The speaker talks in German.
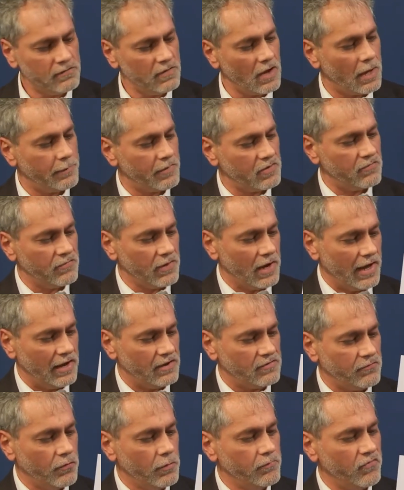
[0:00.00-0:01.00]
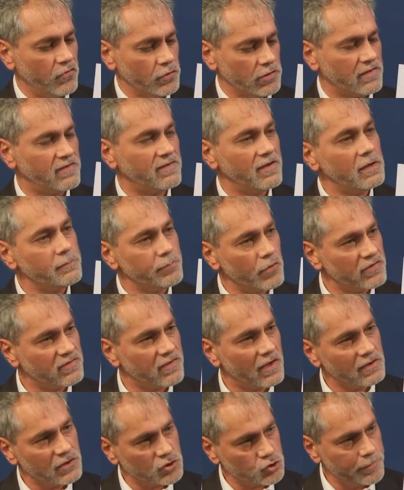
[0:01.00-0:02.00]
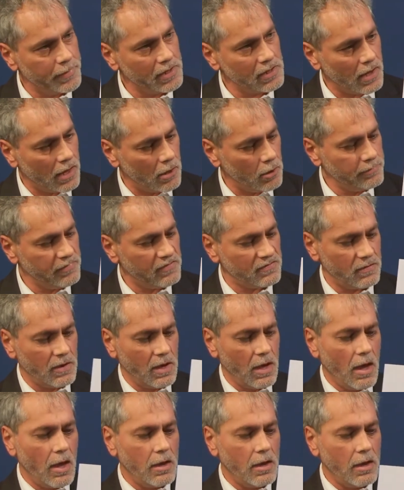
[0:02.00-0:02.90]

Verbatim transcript: Hier habe ich vielleicht 5 oder 10 Prozent des Spielraums.